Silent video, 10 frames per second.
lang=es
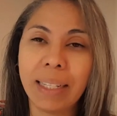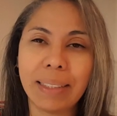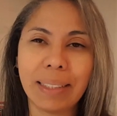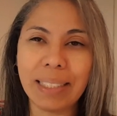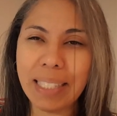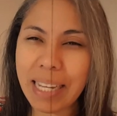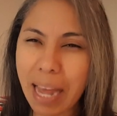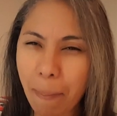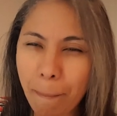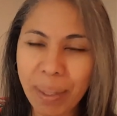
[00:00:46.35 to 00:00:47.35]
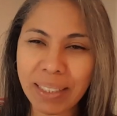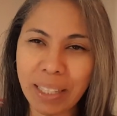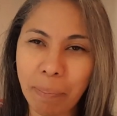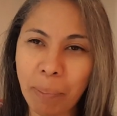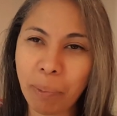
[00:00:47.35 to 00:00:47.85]
siempre,
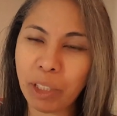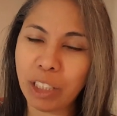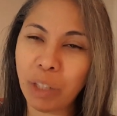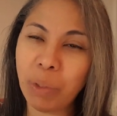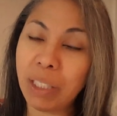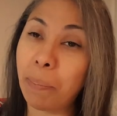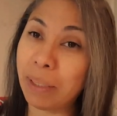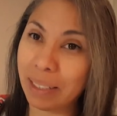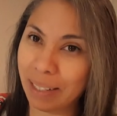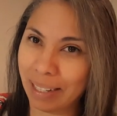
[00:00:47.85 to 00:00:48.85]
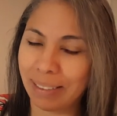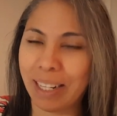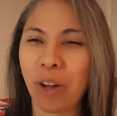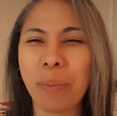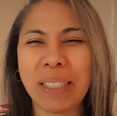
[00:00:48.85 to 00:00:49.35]
siempre positivo y siempre hacia
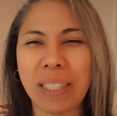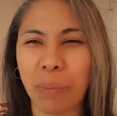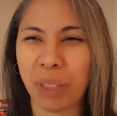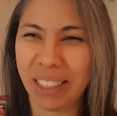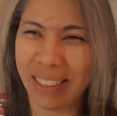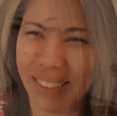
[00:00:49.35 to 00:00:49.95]
adelante. Comencemos.